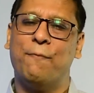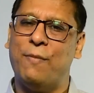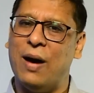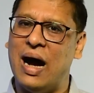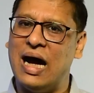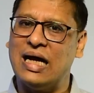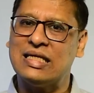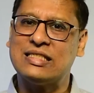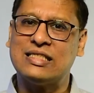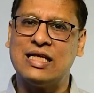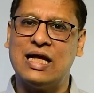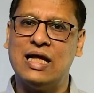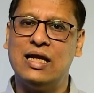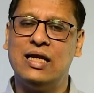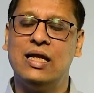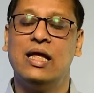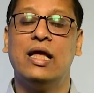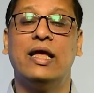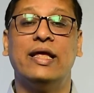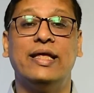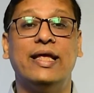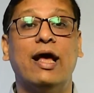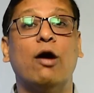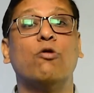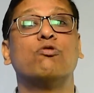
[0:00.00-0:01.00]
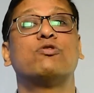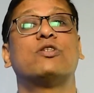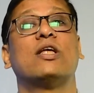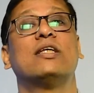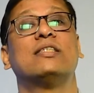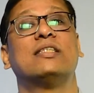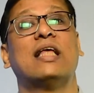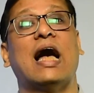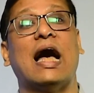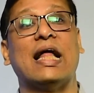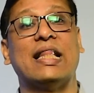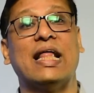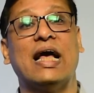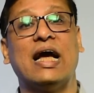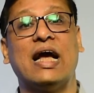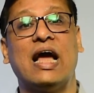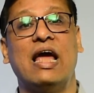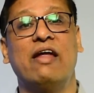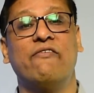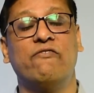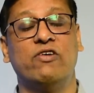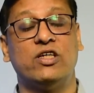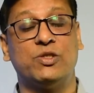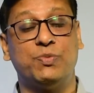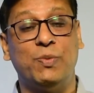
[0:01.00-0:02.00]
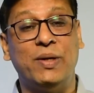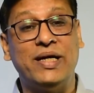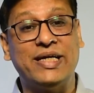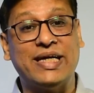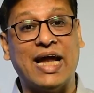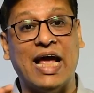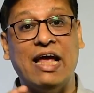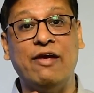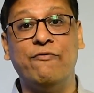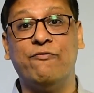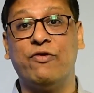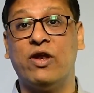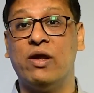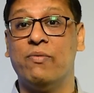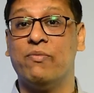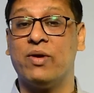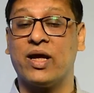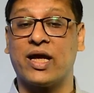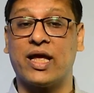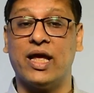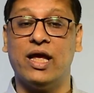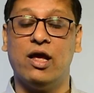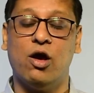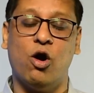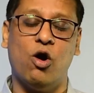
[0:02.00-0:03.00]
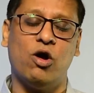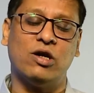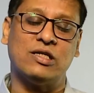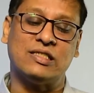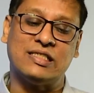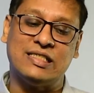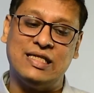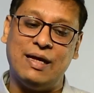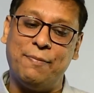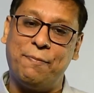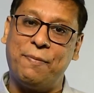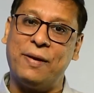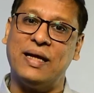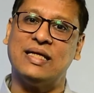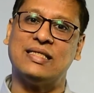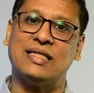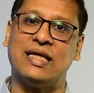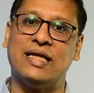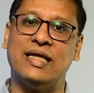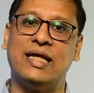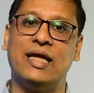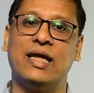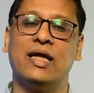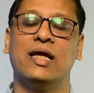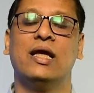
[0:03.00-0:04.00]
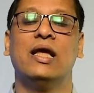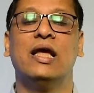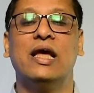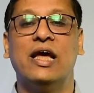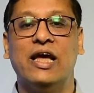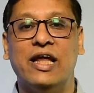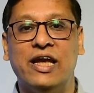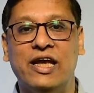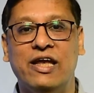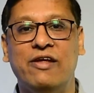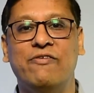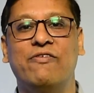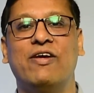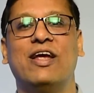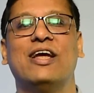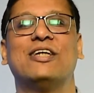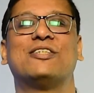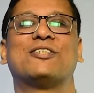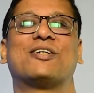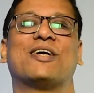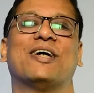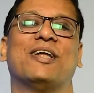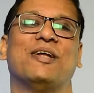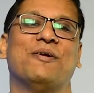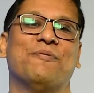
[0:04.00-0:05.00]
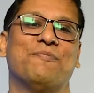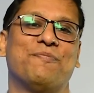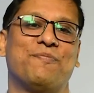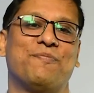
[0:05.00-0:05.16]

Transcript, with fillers: पांच साल या उससे ज़्यादा का इन्वेस्टमेंट टाइम फ्रेम रखें और सिप के जरिए निवेश करें